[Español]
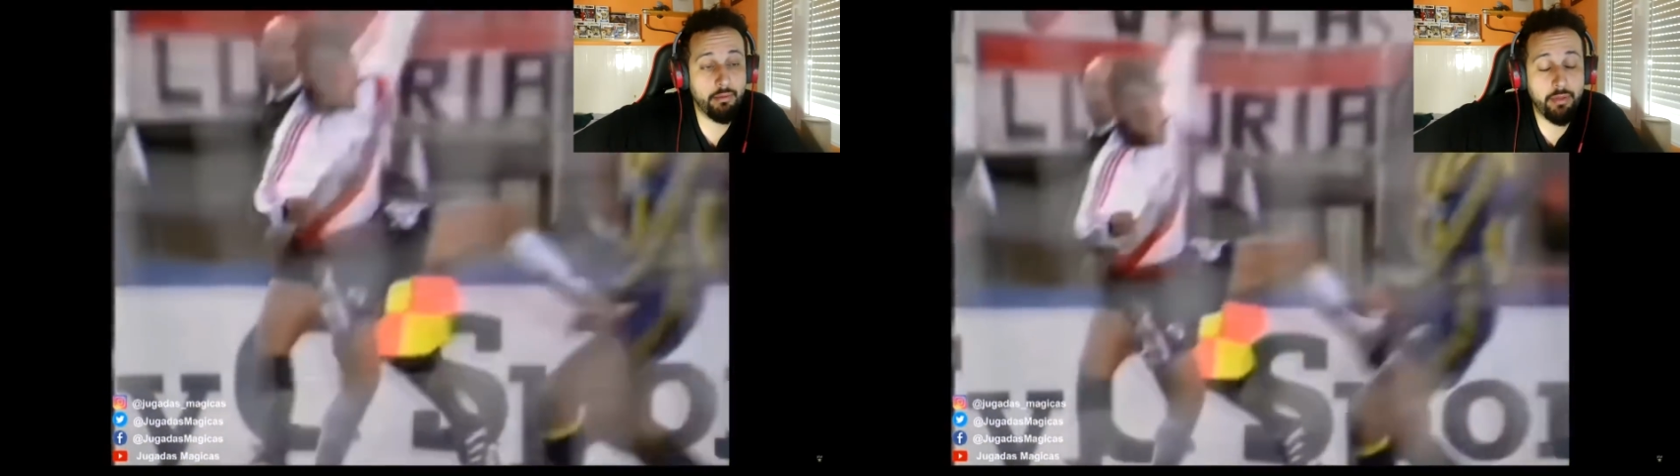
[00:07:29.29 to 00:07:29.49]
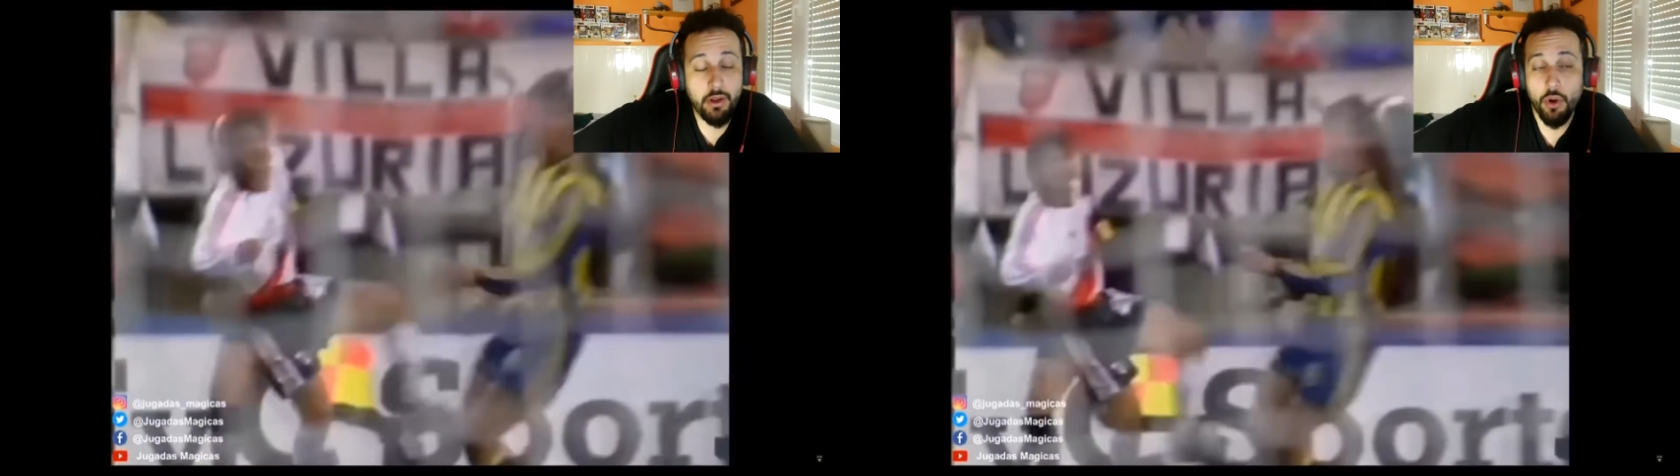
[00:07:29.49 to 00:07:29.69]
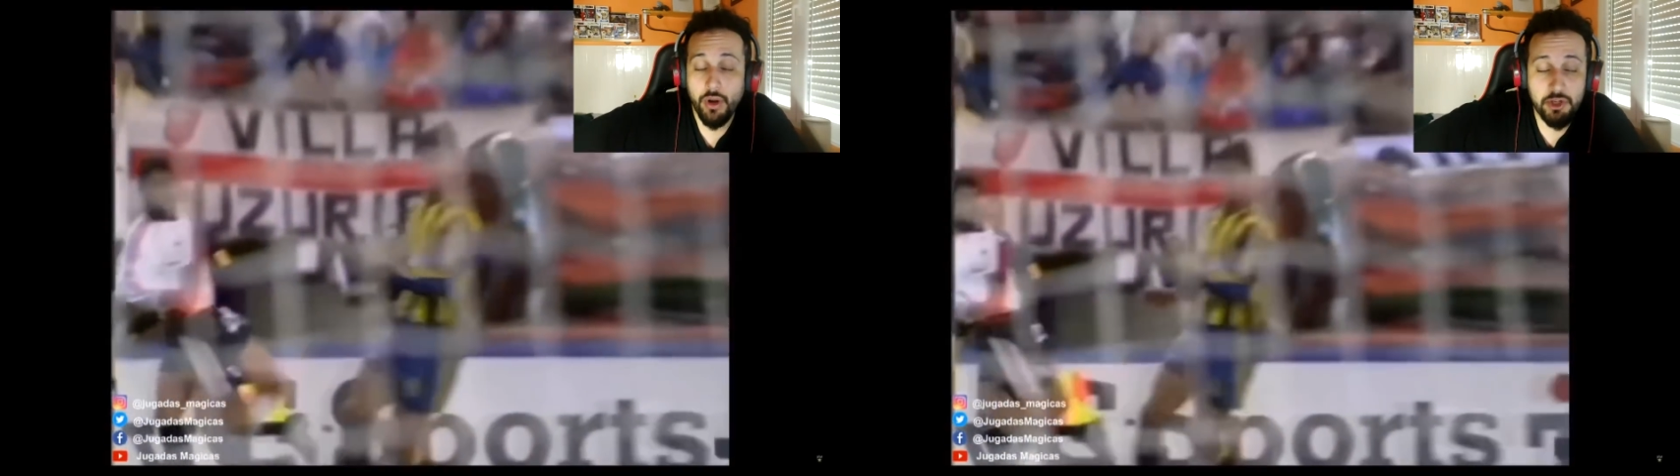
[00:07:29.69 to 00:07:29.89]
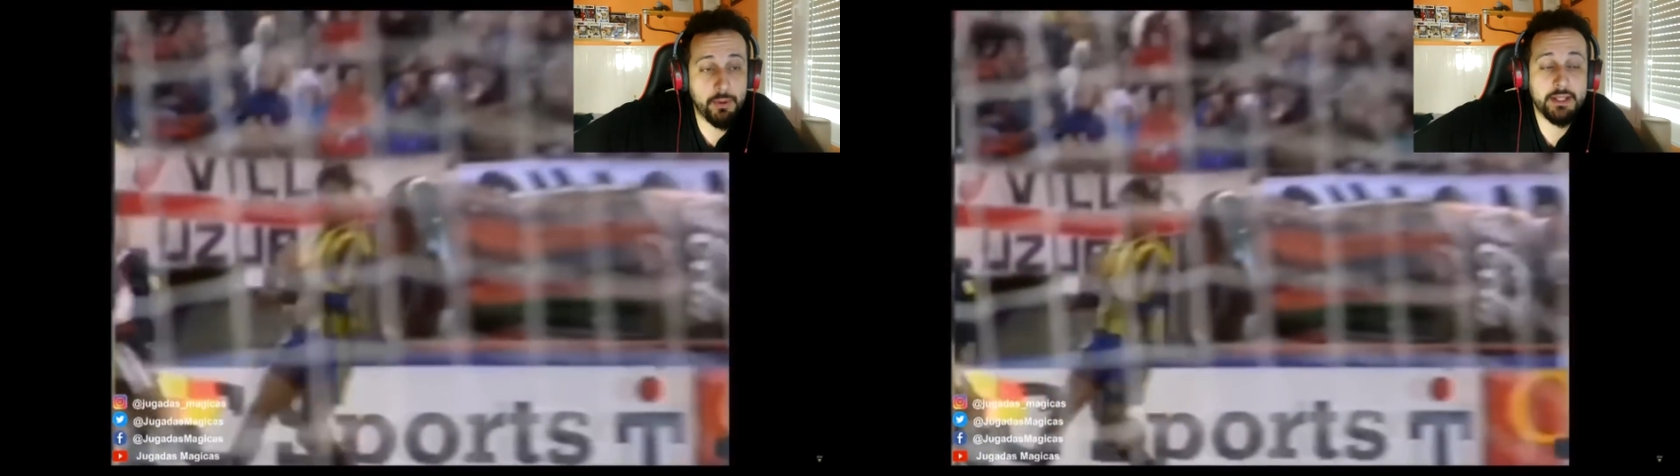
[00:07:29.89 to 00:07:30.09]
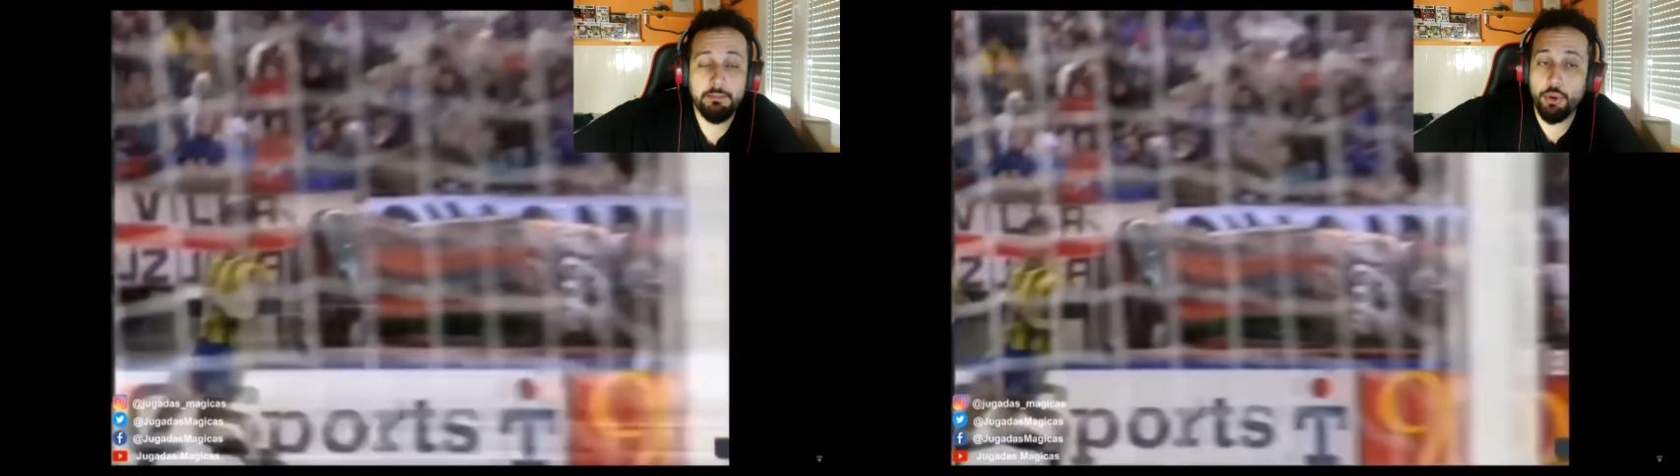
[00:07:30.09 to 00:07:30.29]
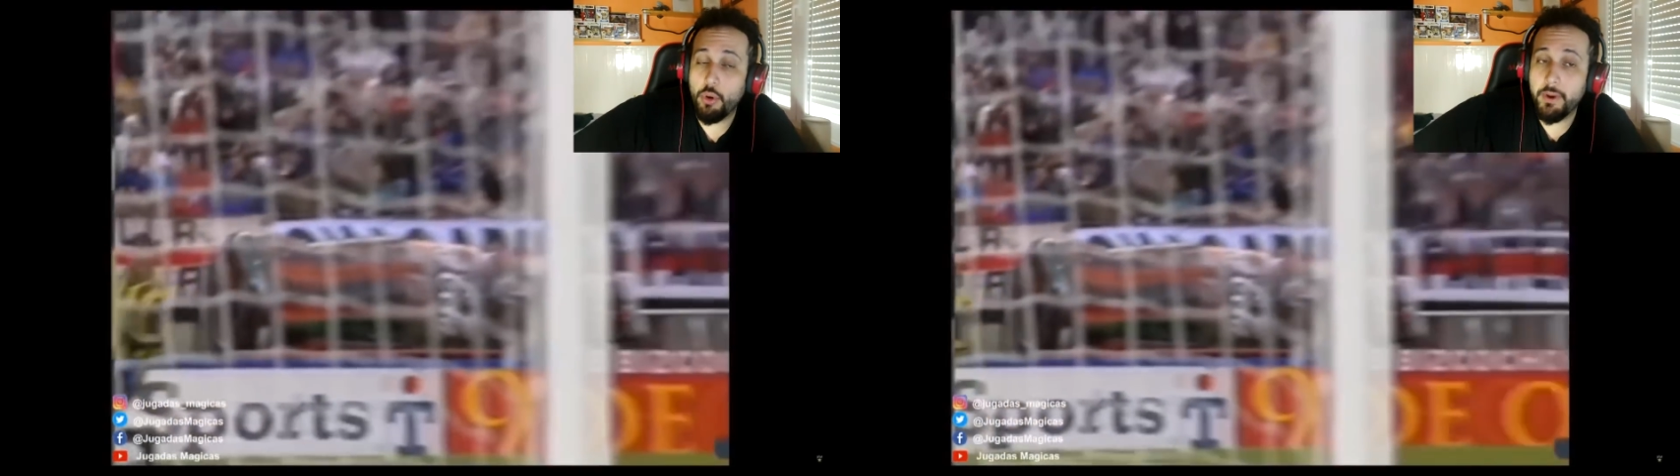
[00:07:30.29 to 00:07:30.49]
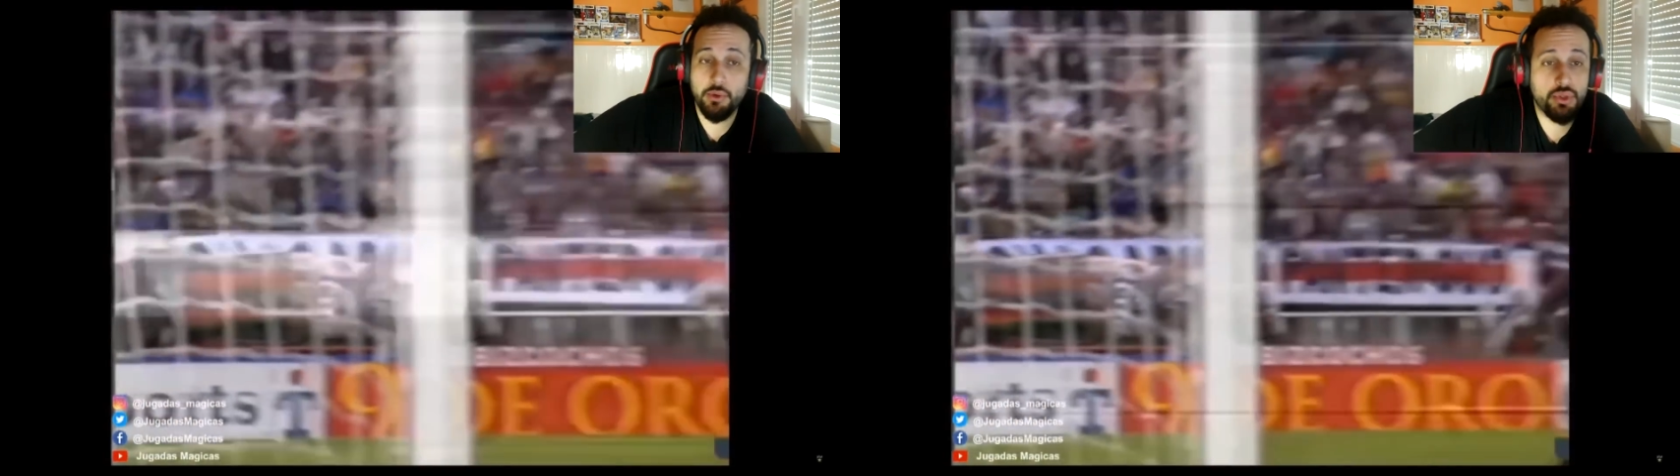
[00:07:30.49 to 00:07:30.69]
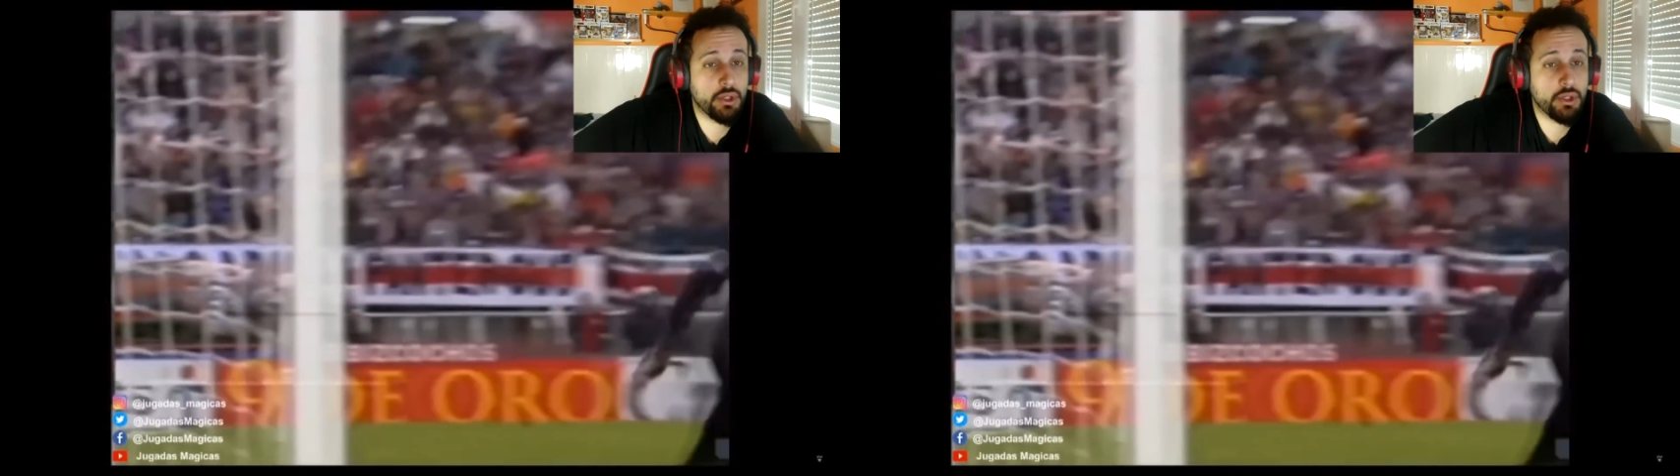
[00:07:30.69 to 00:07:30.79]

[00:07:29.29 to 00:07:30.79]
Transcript: cinco goles más, por lo menos,